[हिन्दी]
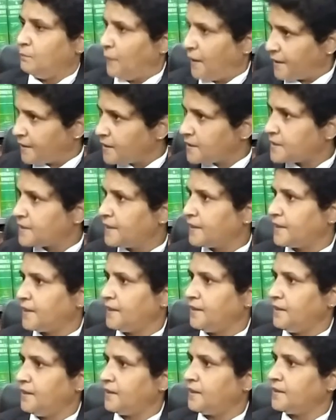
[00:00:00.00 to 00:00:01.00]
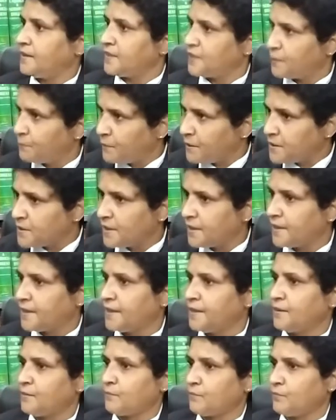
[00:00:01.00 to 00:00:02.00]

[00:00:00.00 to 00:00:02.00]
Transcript: मैनर सीखें डिसिप्लिन सीखें